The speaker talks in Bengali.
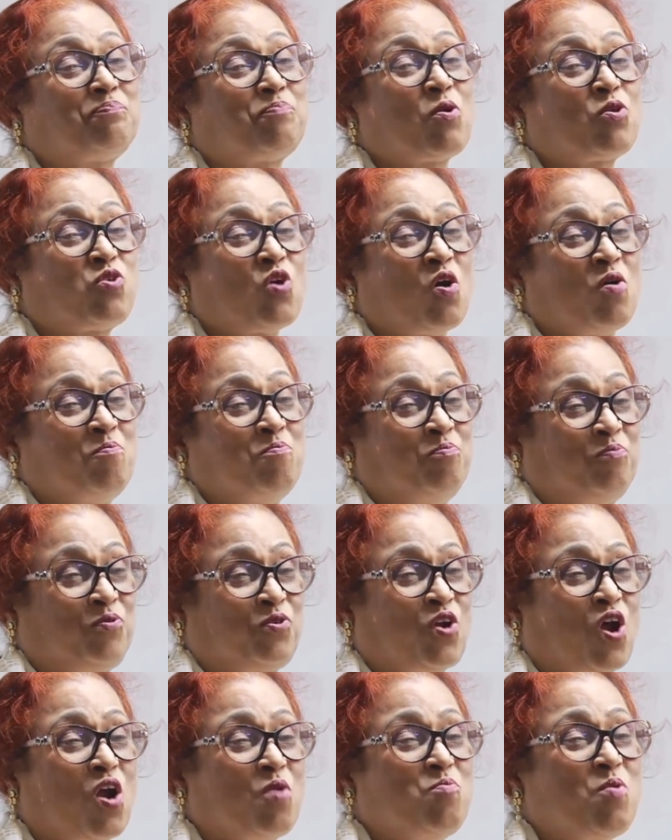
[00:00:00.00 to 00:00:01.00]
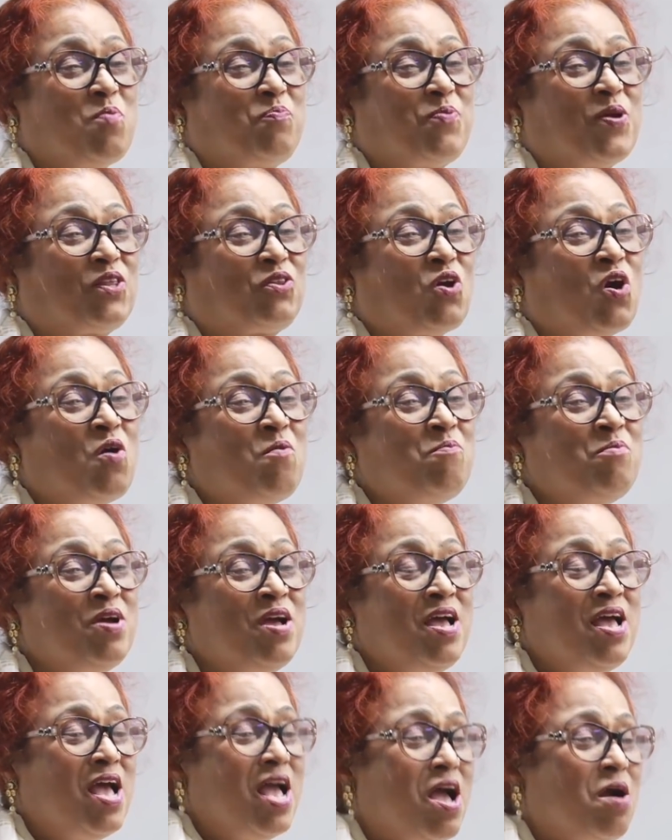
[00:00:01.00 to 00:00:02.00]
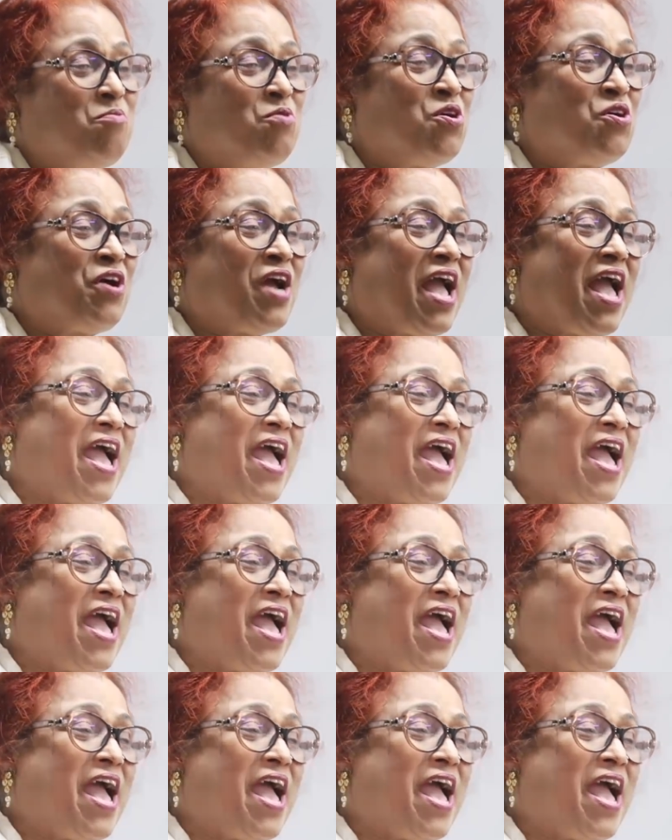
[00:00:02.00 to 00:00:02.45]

প্রথম সর্বপ্রথম এবং